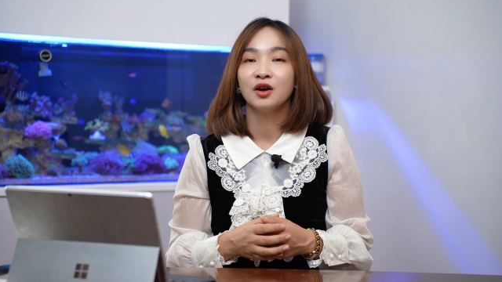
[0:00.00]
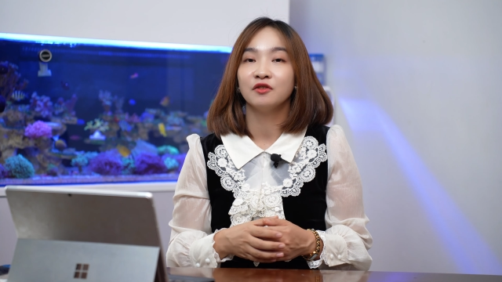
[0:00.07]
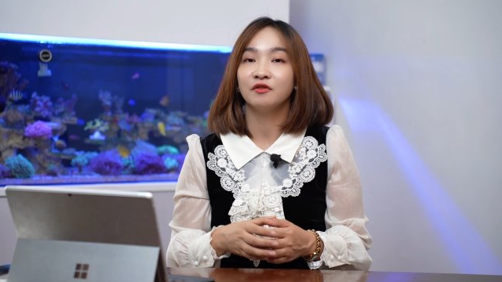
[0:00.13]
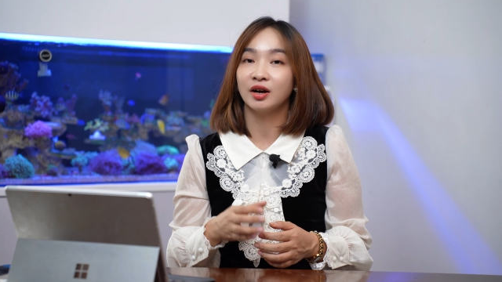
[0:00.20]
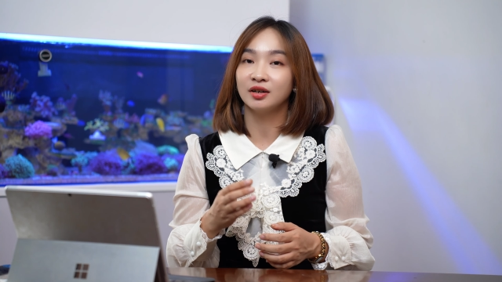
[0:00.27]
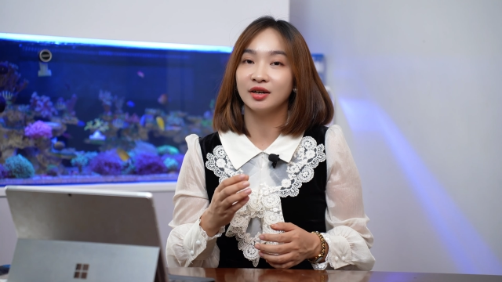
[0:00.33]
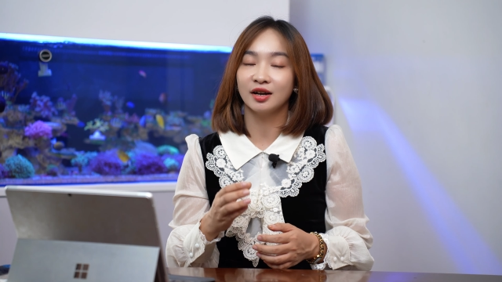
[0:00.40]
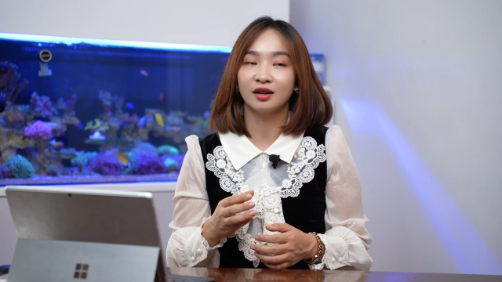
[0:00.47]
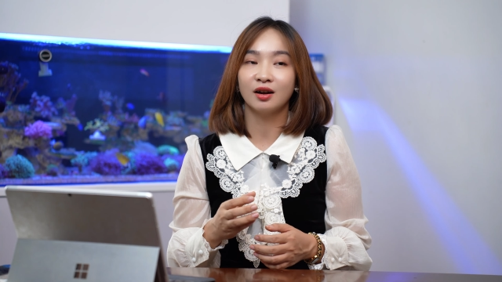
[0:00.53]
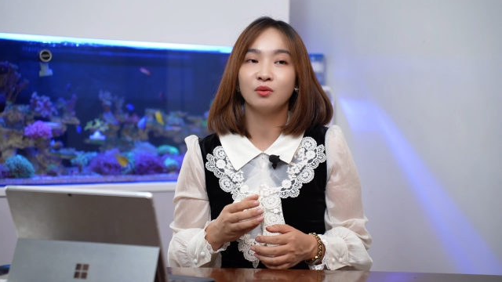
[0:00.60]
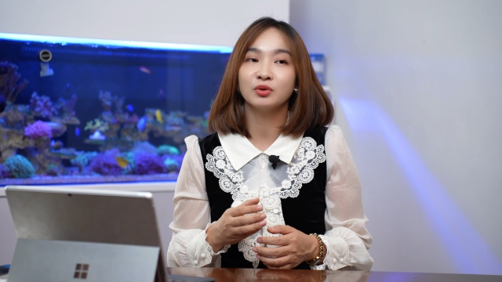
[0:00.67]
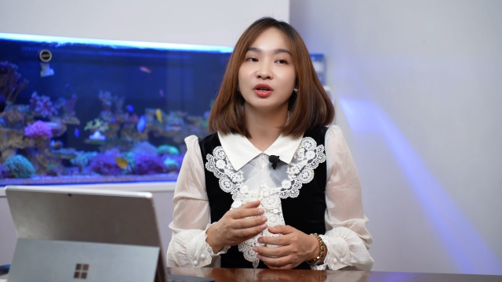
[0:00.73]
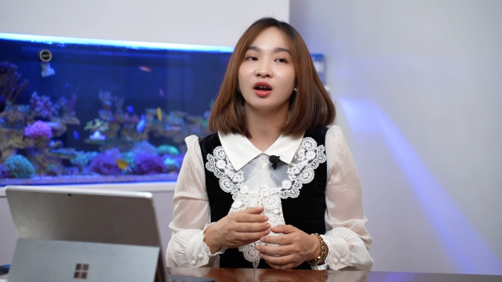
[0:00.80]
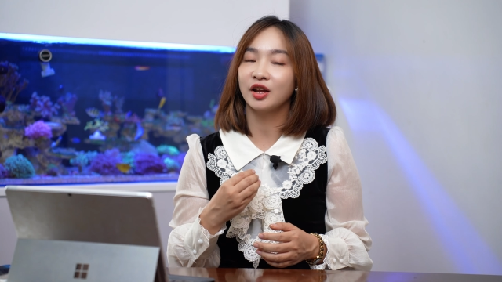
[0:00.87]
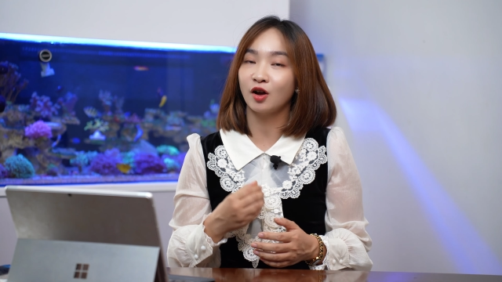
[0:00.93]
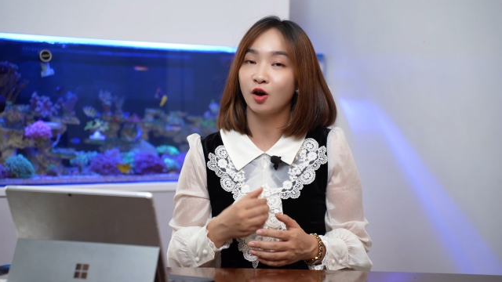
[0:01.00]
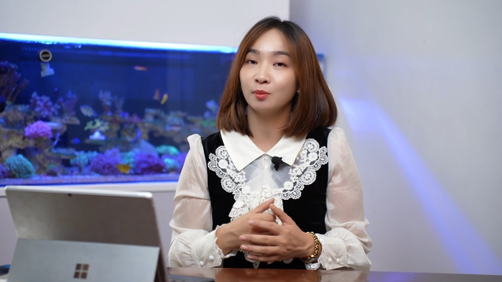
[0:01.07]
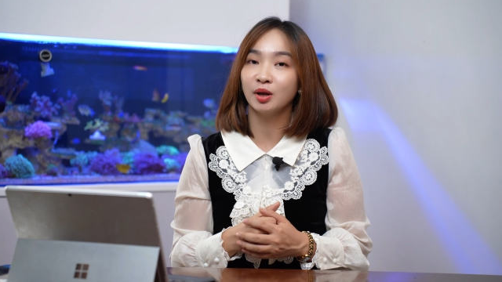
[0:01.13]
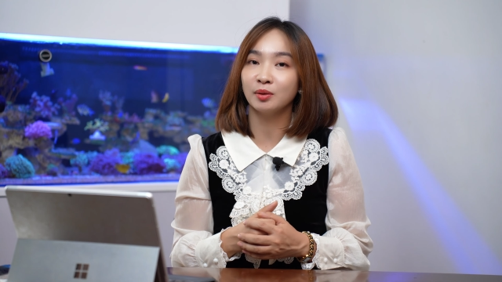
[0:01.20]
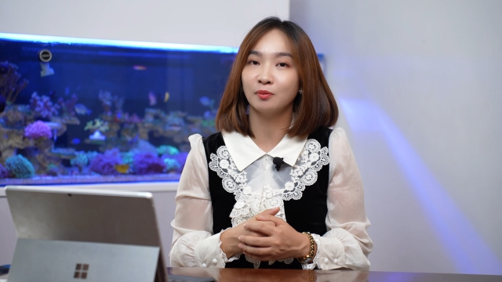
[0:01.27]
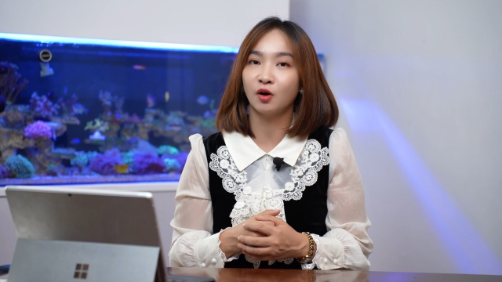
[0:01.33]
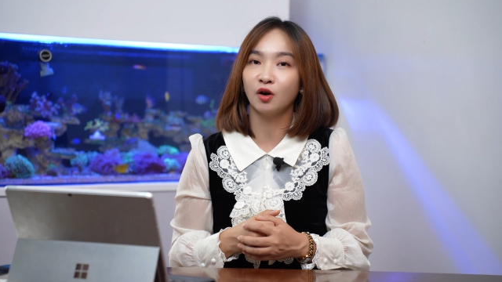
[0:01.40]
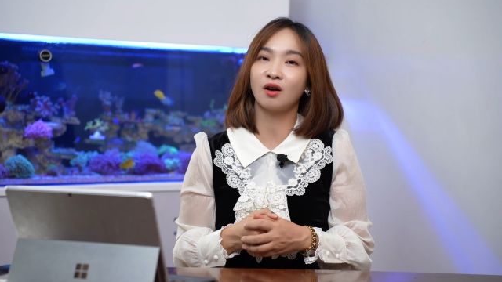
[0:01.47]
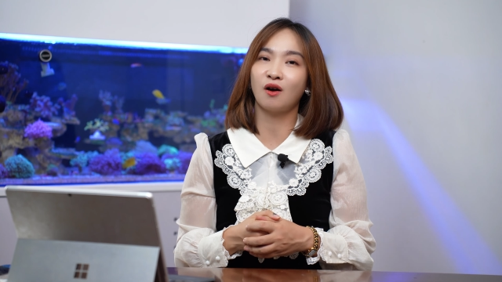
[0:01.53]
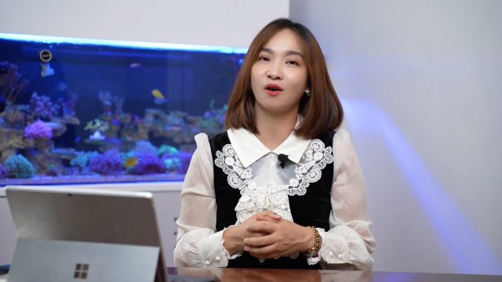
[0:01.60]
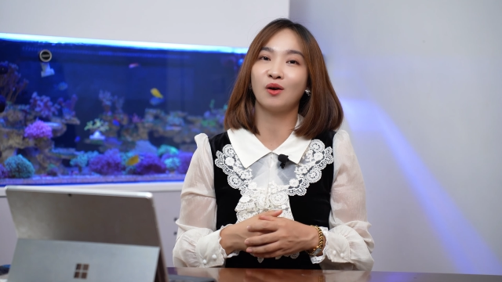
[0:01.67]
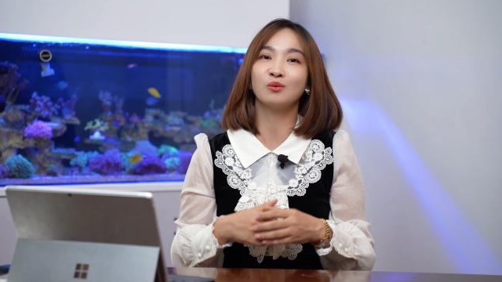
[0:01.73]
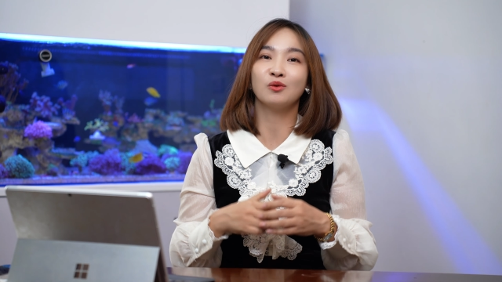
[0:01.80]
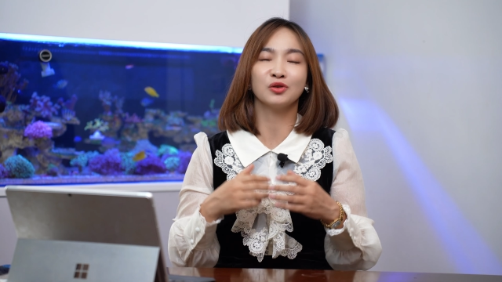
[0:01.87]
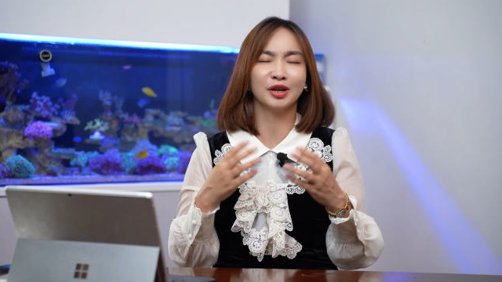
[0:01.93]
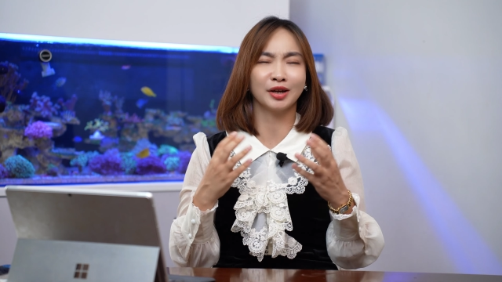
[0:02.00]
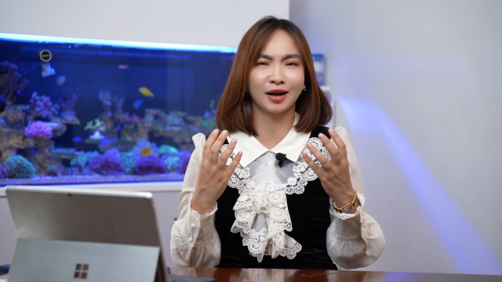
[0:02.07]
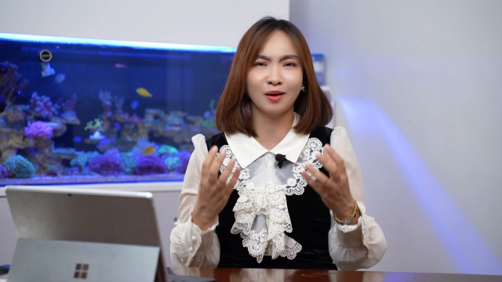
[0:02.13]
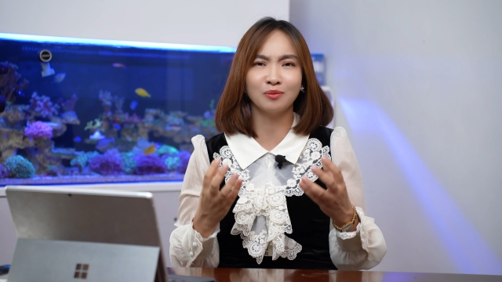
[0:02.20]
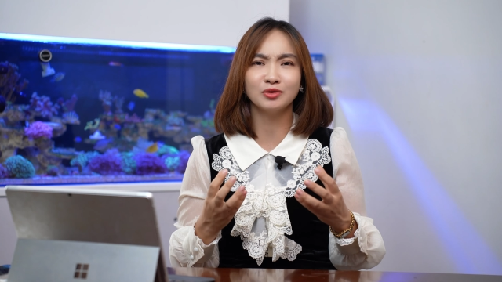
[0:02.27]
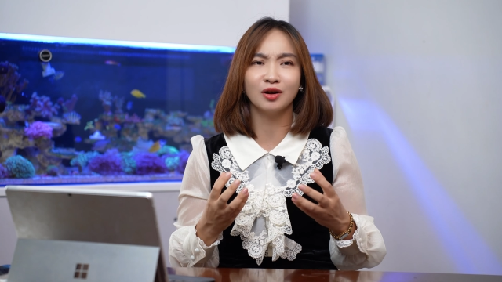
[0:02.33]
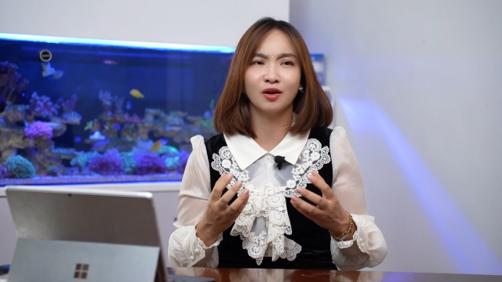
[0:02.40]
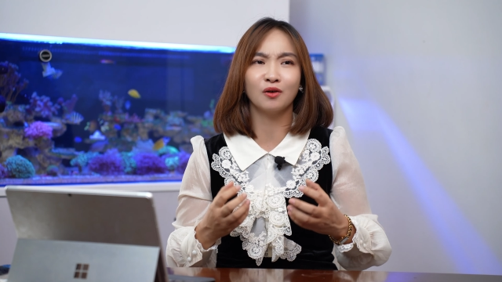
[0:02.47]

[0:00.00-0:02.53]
Và người đàn ông ấy, khi họ mệt mỏi họ không có thể khóc được,